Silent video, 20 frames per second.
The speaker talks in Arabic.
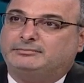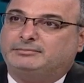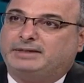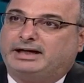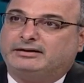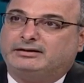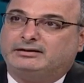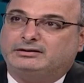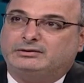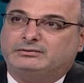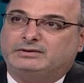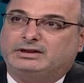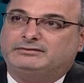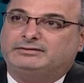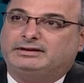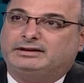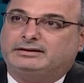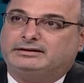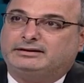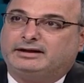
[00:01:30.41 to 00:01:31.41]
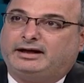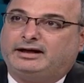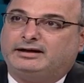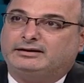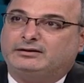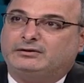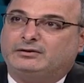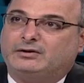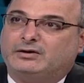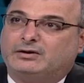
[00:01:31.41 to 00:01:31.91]
بعض الدول في
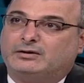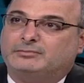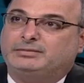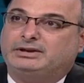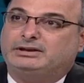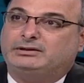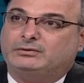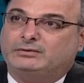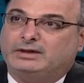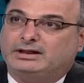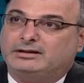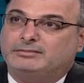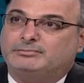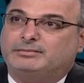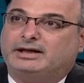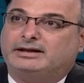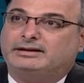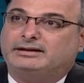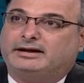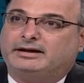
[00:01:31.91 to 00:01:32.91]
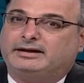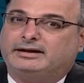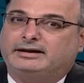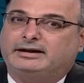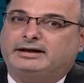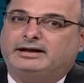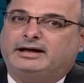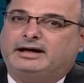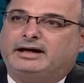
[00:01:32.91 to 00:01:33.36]
الاتحاد الأوروبي الدول المانحة